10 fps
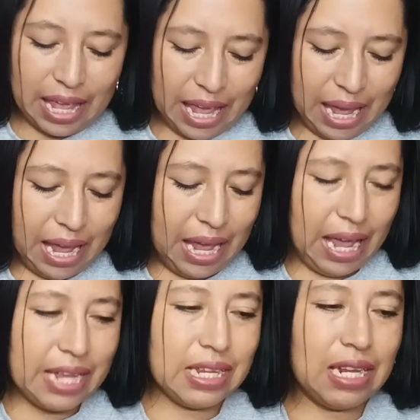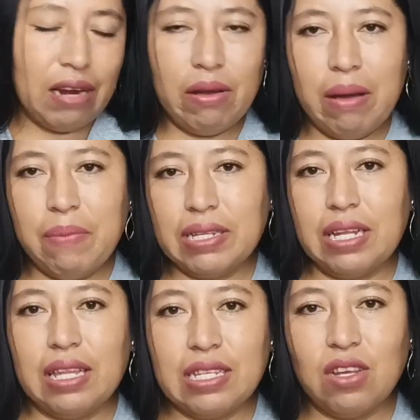y esta es la nueva
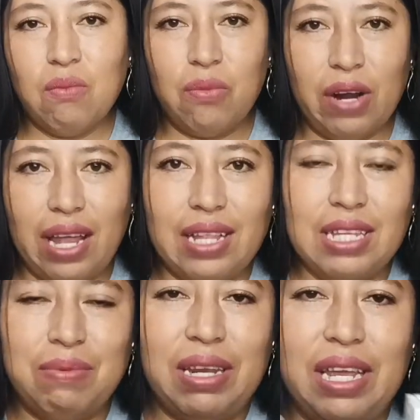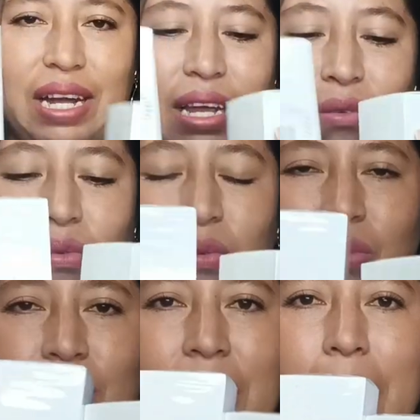presentación porque antes venían
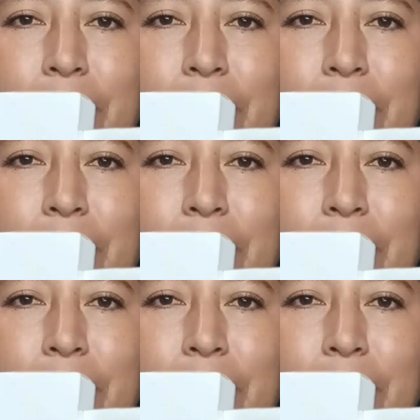en,